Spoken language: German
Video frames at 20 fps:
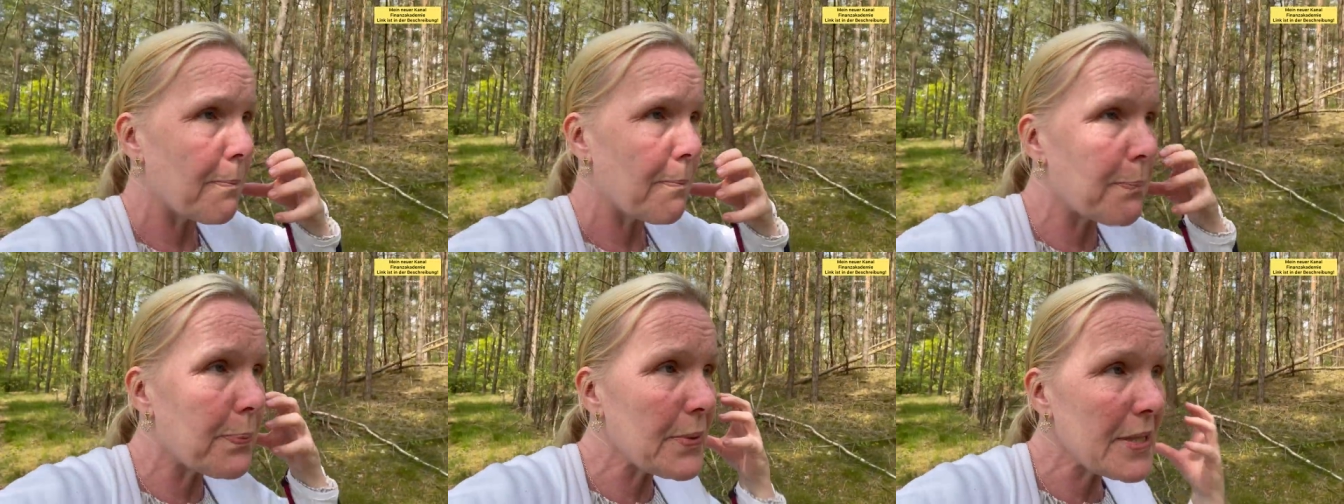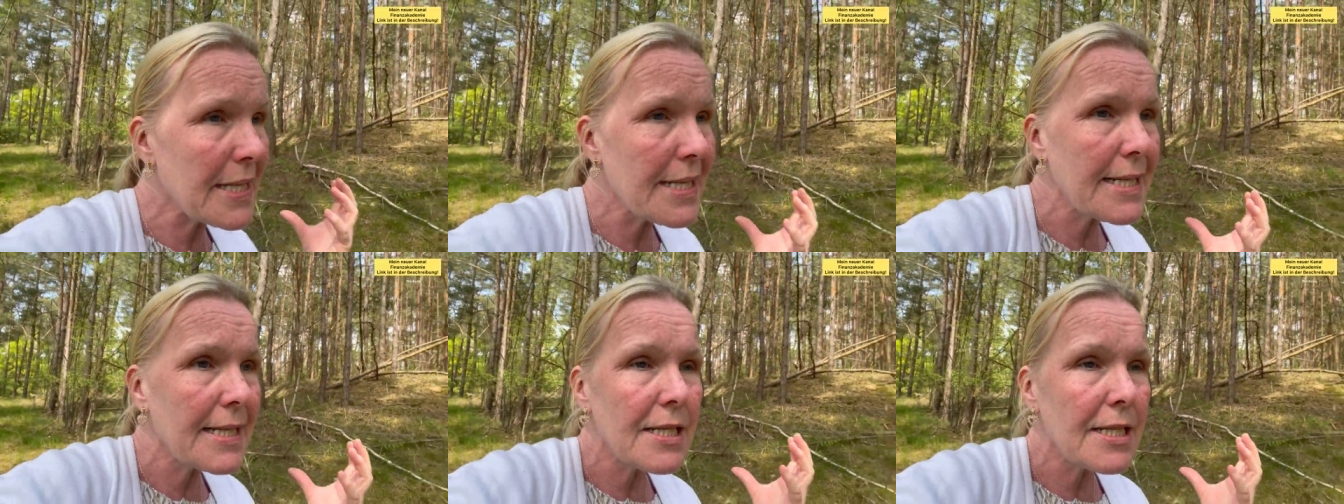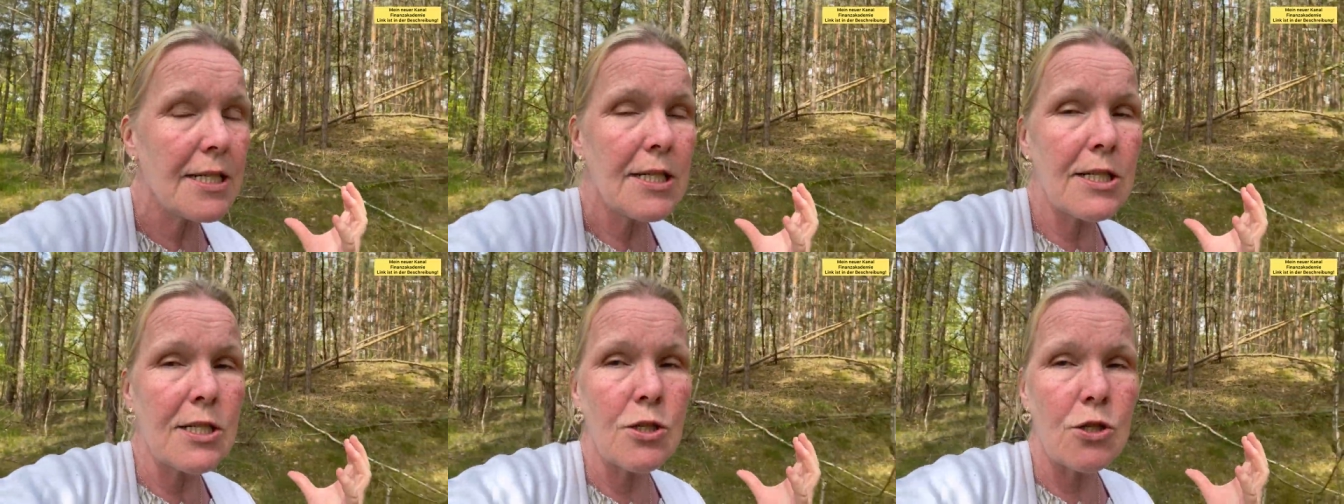Bing!
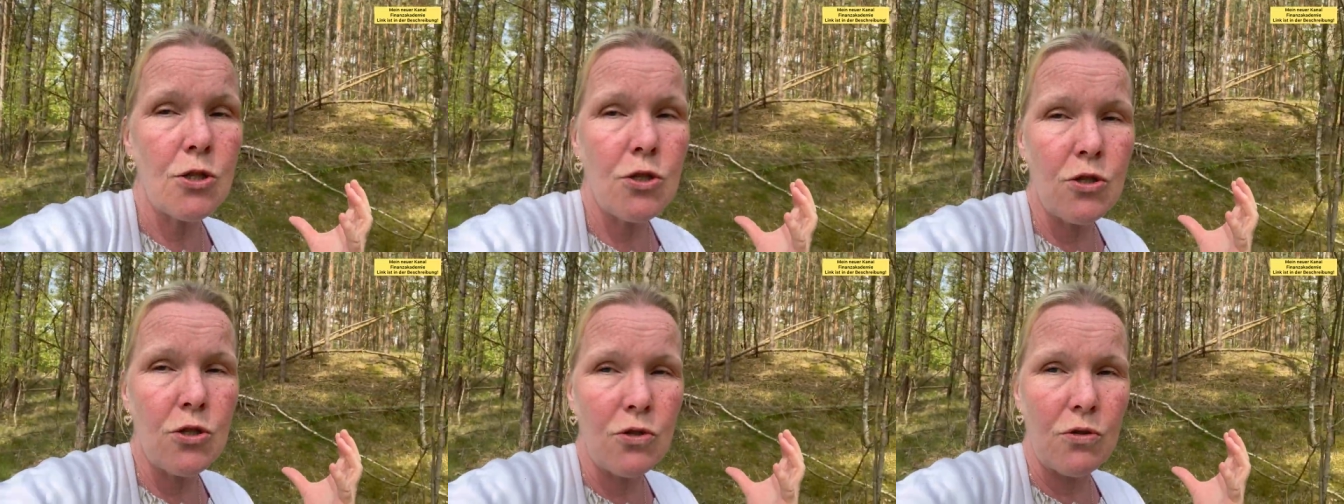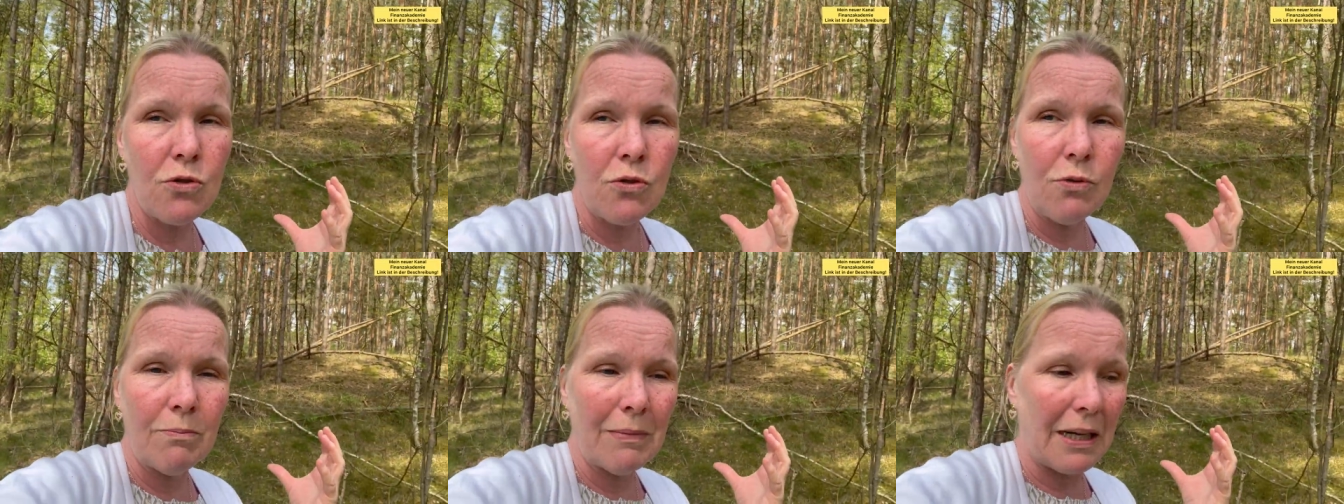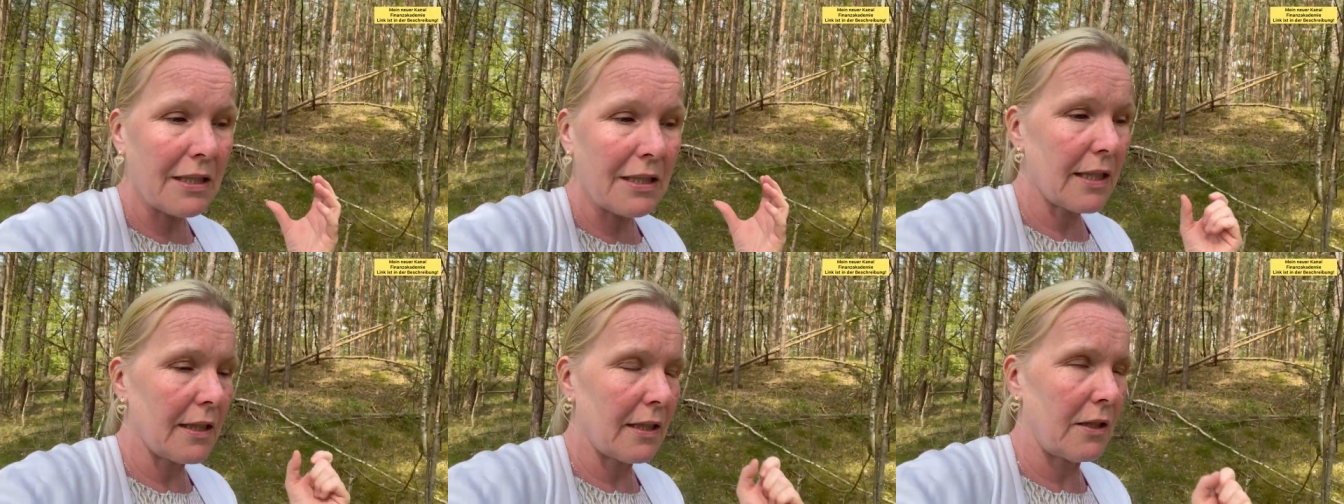
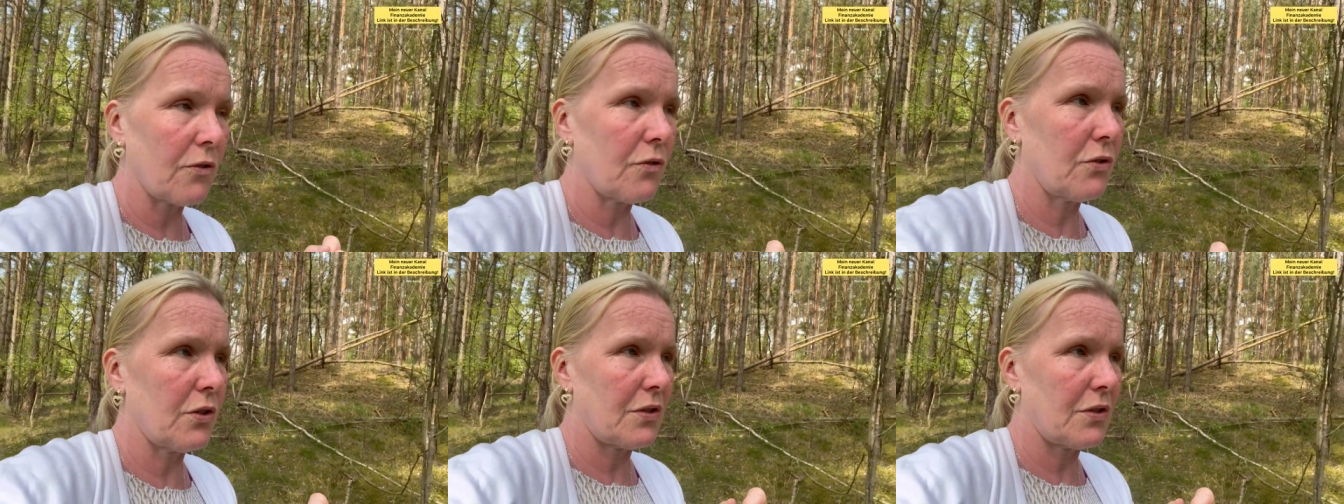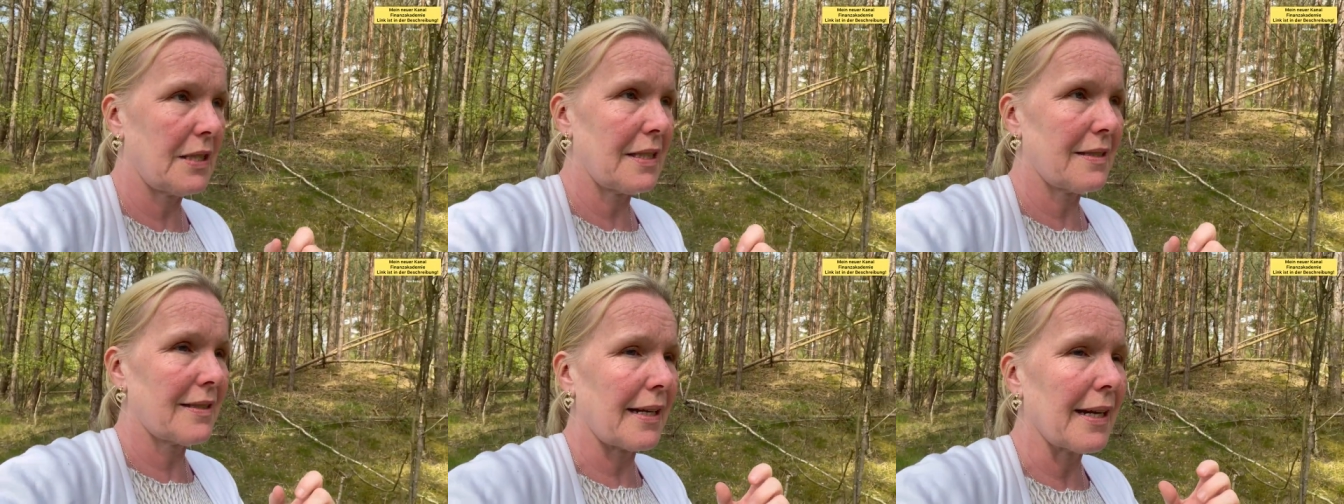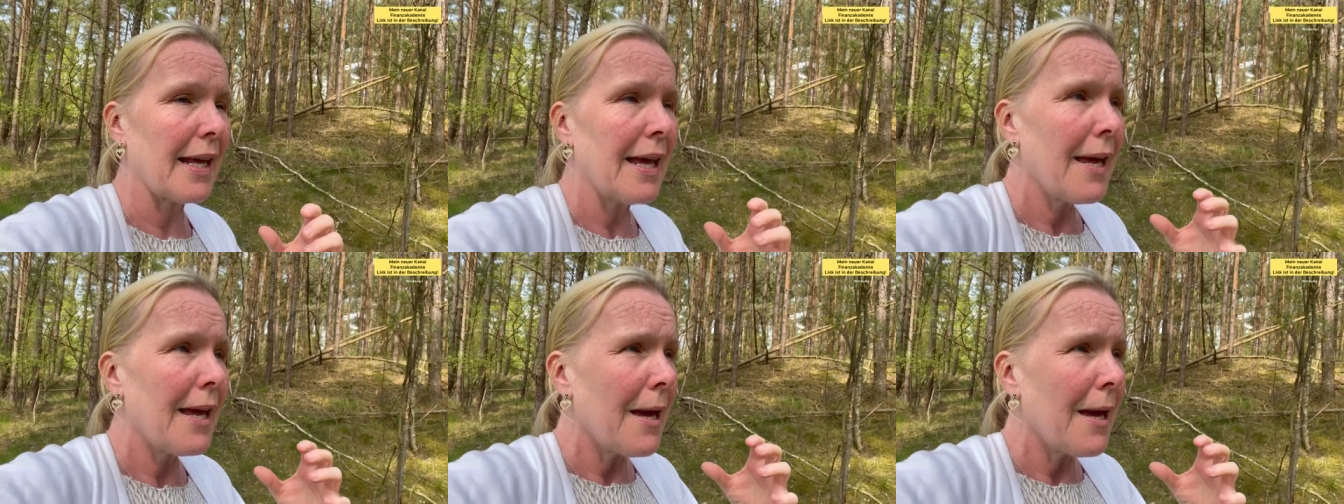macht, genauso hört sich das an.